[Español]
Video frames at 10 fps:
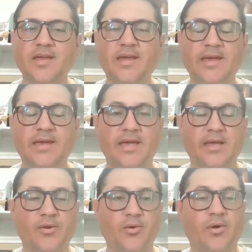eh,
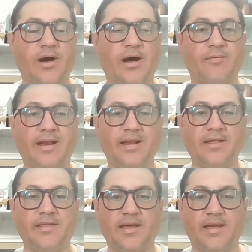quiero
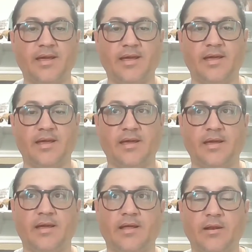hablarles
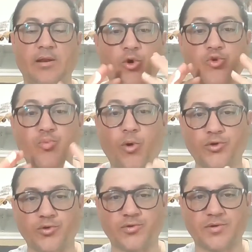de los
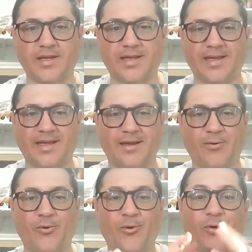votos eh,
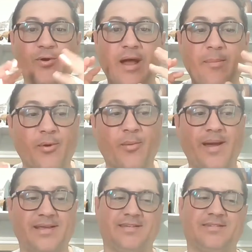o las
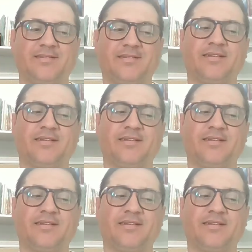promesas